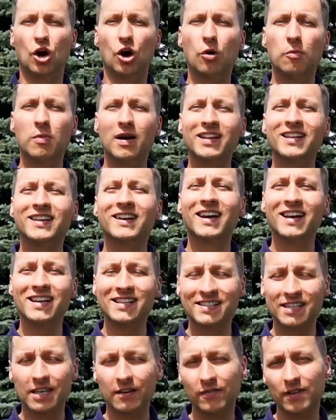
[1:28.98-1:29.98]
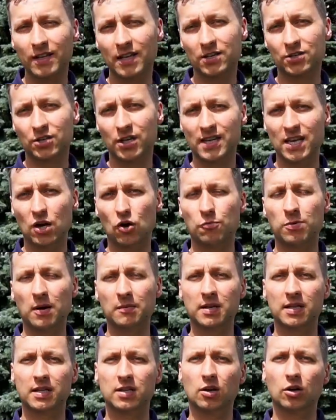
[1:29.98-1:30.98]
Oba licheńskie wydarzenia
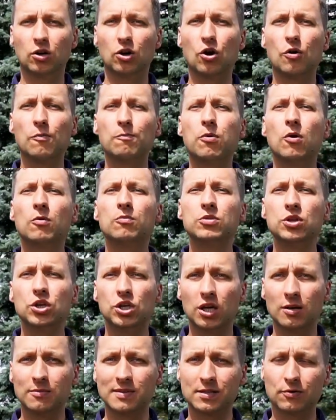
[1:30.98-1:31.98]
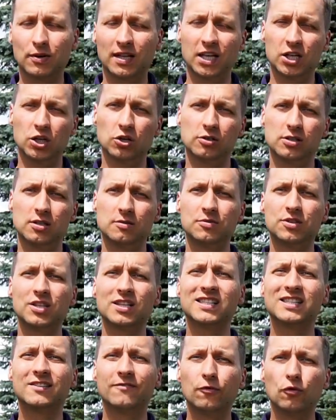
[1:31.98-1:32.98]
upamiętniono pomnikiem składającym
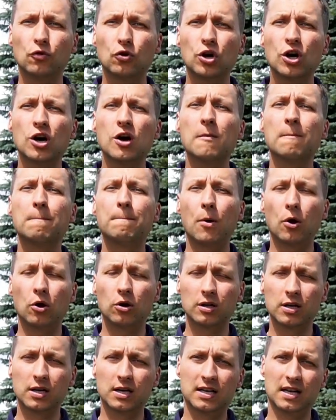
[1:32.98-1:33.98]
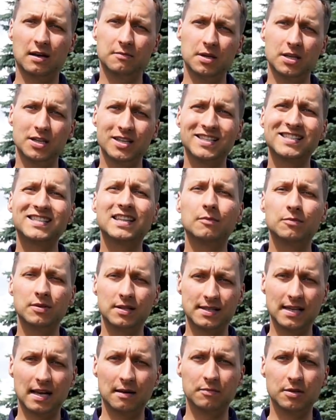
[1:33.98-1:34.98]
się z dwóch polnych kamieni z
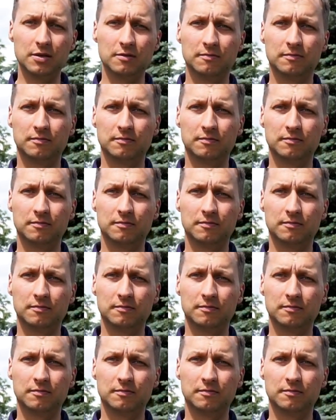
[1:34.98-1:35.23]
tablicami.